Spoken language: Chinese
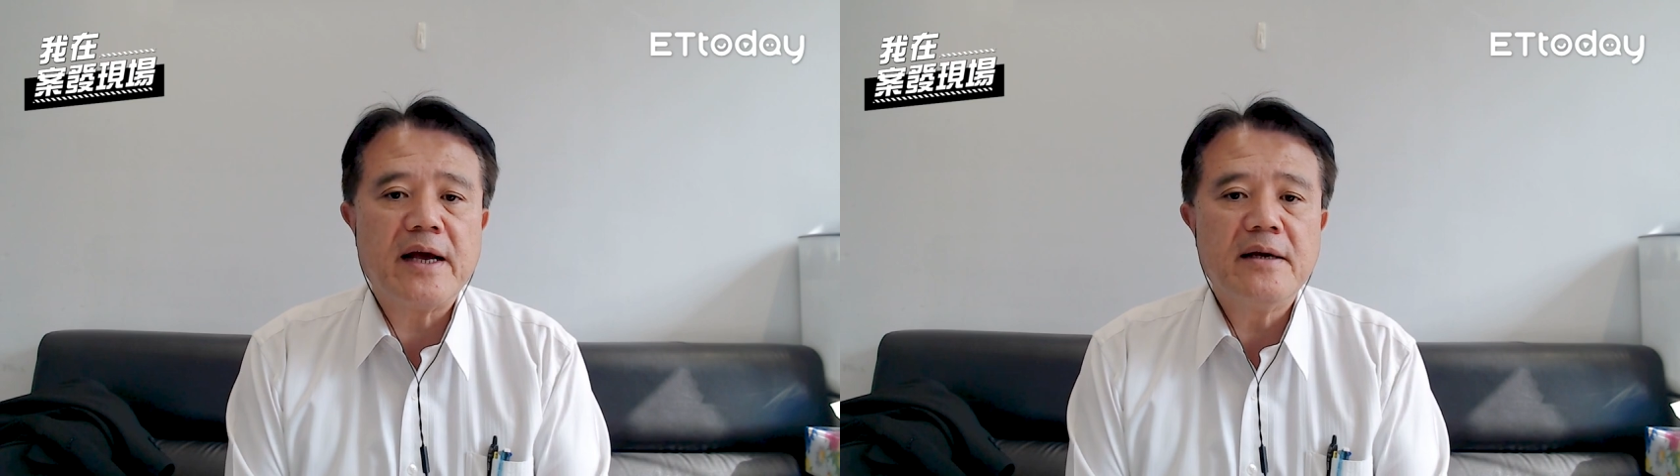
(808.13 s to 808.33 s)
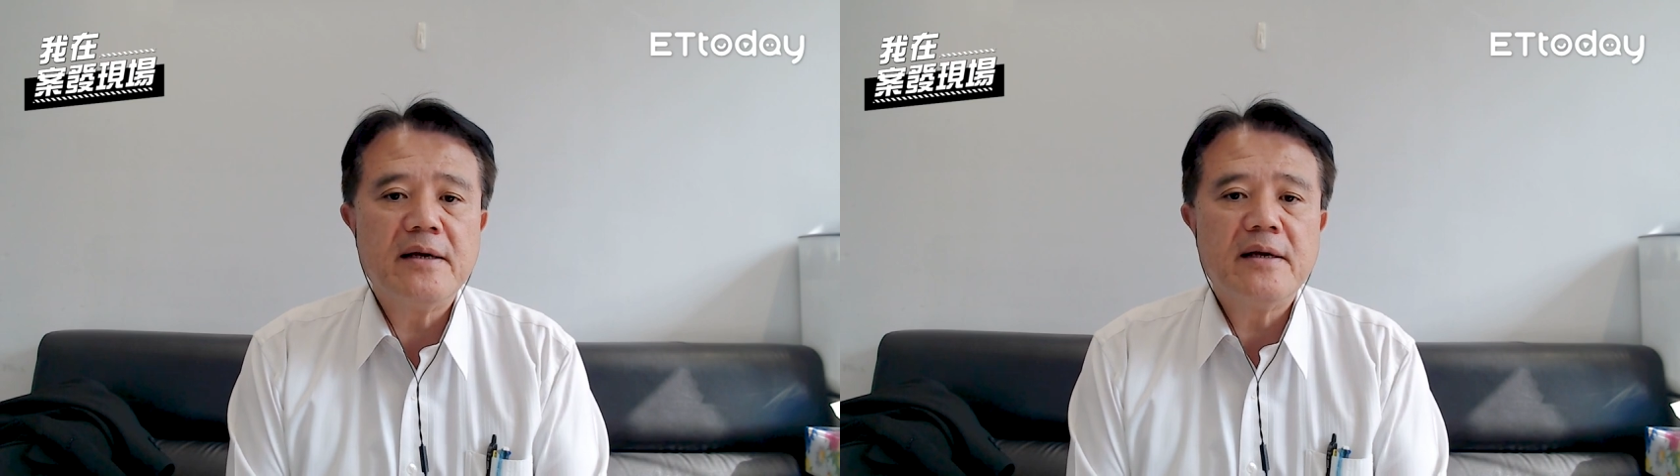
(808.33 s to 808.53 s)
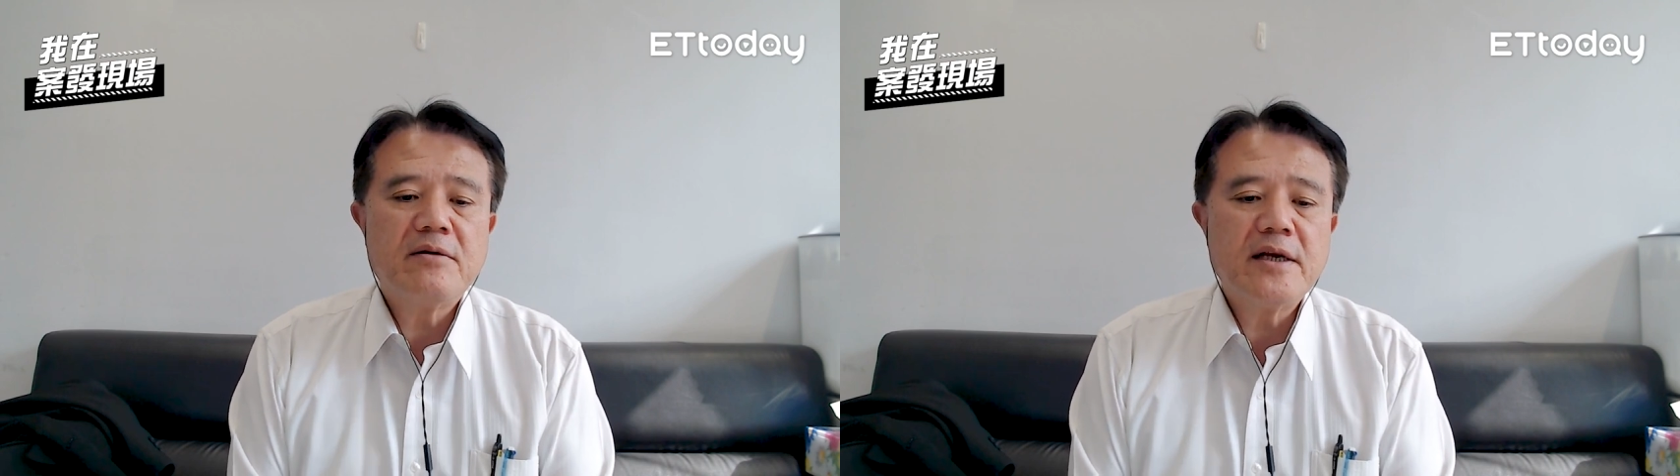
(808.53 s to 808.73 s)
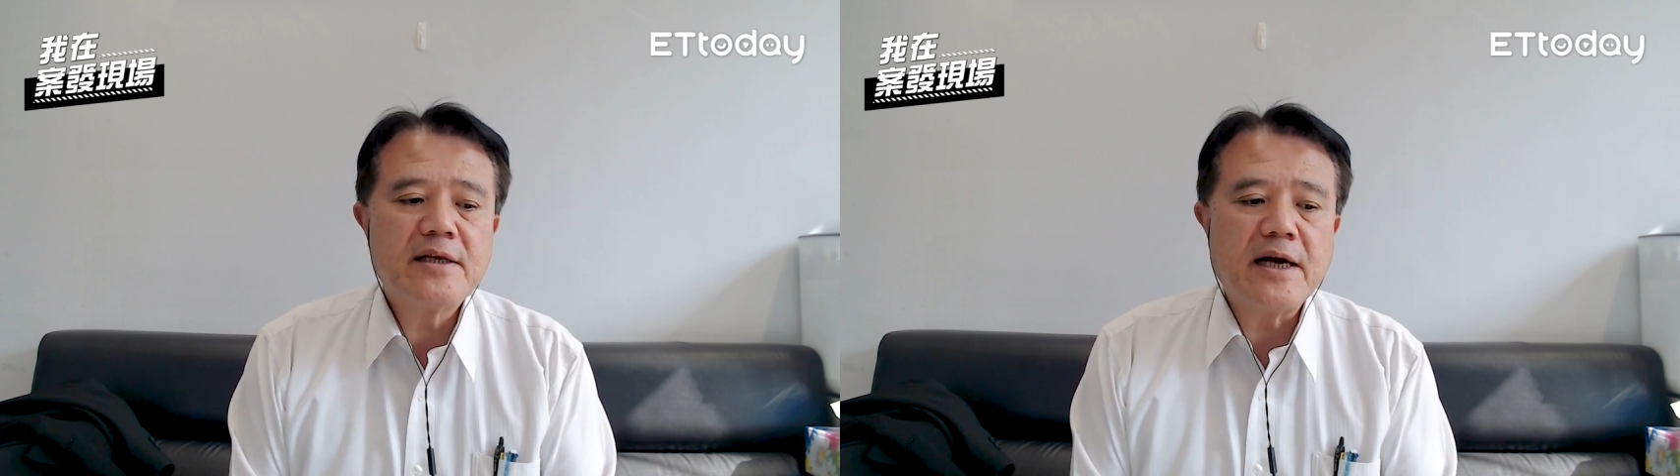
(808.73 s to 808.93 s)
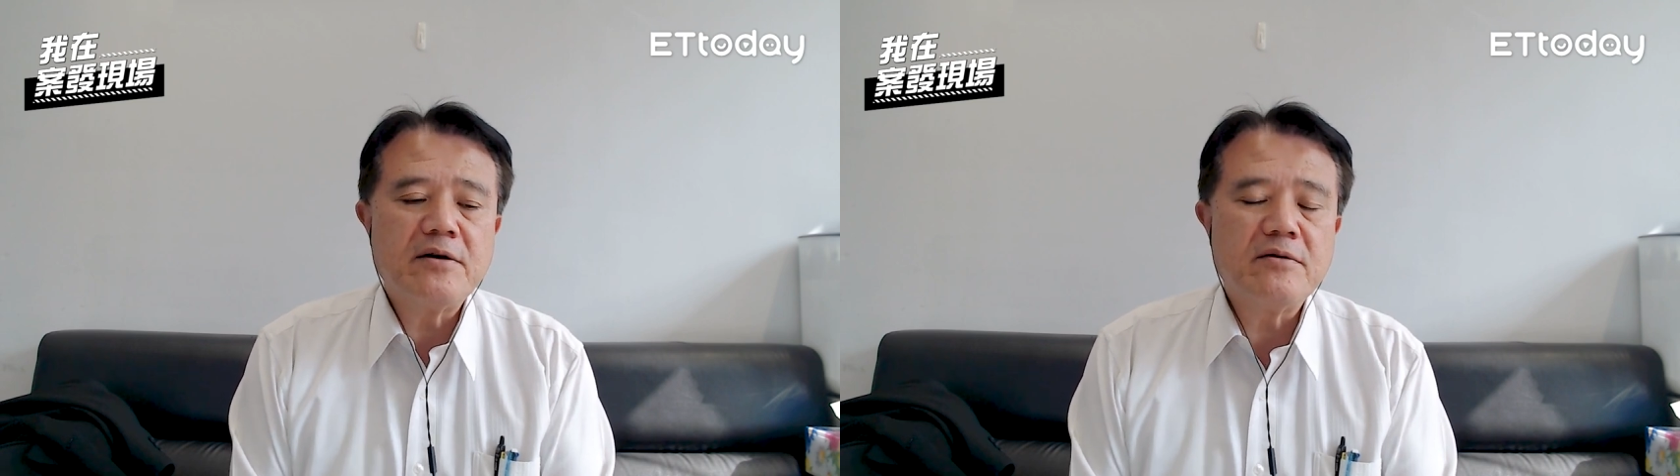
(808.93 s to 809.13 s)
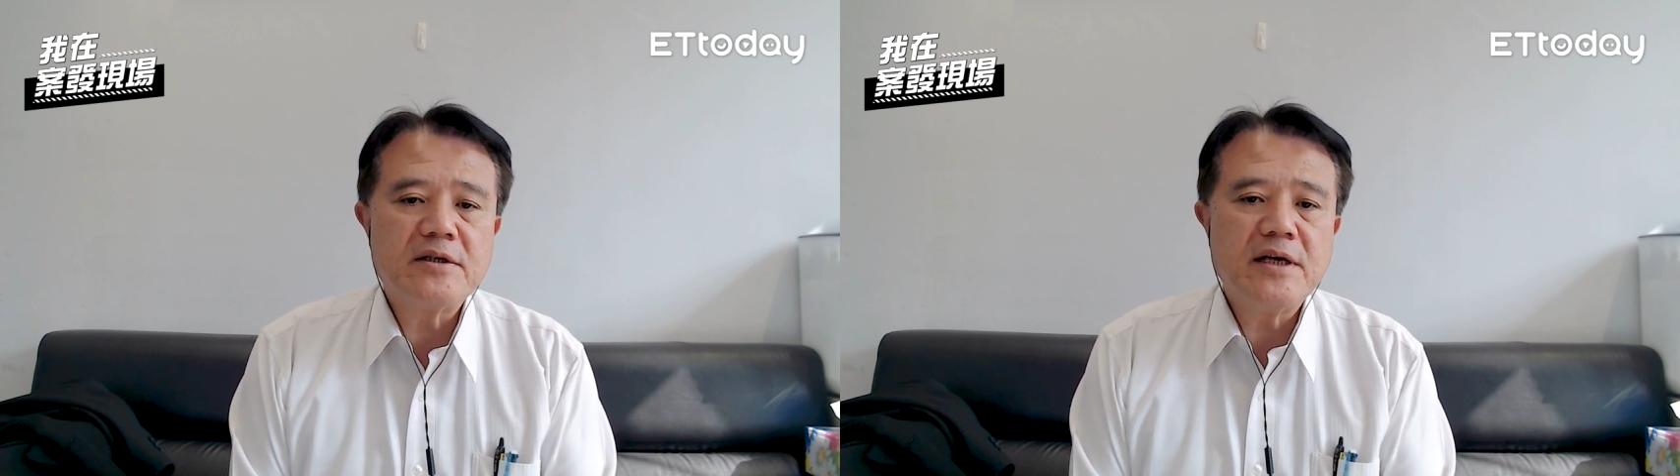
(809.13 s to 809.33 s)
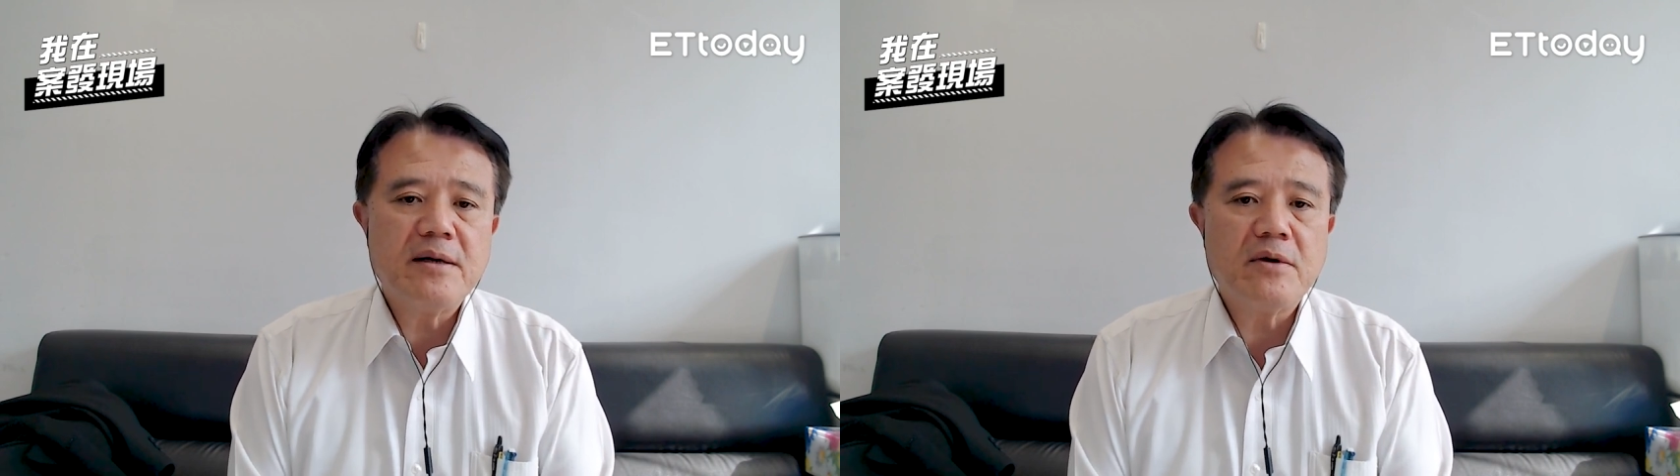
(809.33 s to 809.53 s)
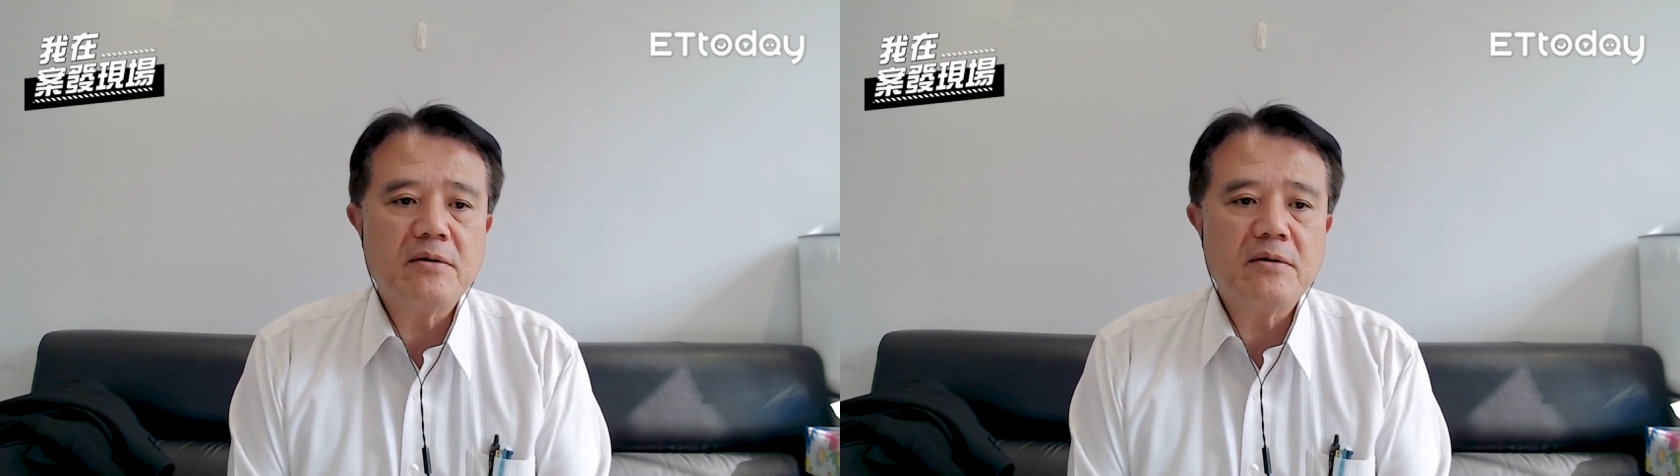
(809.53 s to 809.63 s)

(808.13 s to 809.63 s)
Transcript: 啊，姨光你挡了啥？